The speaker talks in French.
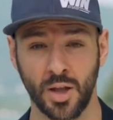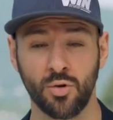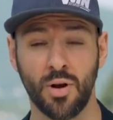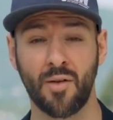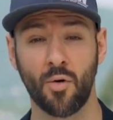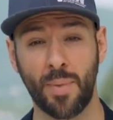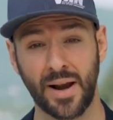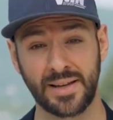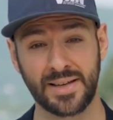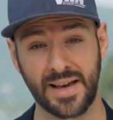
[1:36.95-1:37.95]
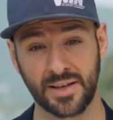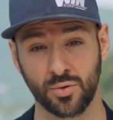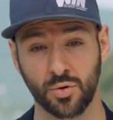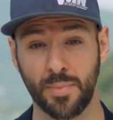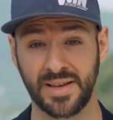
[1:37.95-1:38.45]
Nous leur avons parlé des
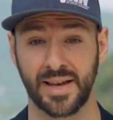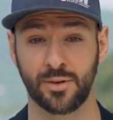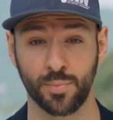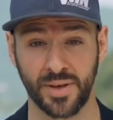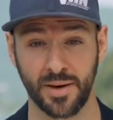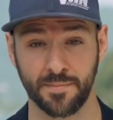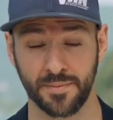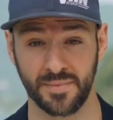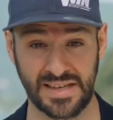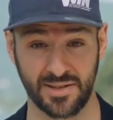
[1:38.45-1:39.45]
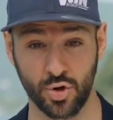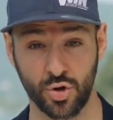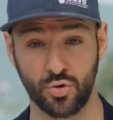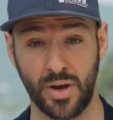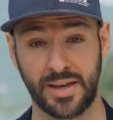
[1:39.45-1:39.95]
actions de basket au pied, des
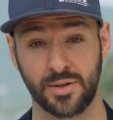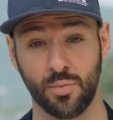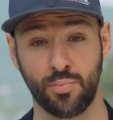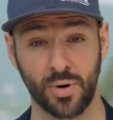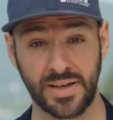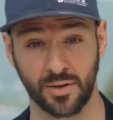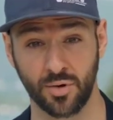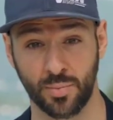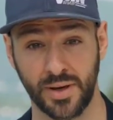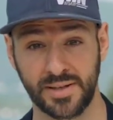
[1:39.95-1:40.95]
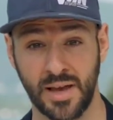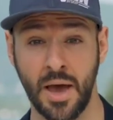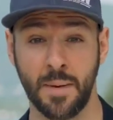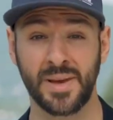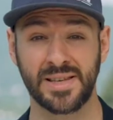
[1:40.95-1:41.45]
enjeux du RSE pour les entreprises,
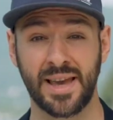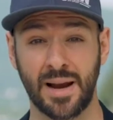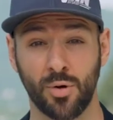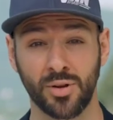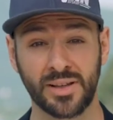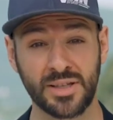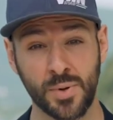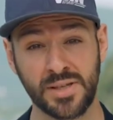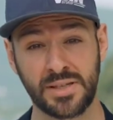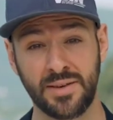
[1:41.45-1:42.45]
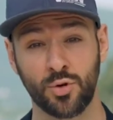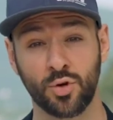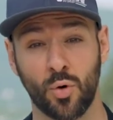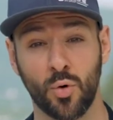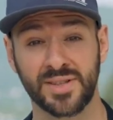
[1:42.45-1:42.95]
mais également des dispositifs de
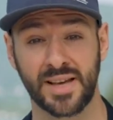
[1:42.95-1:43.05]
dons aux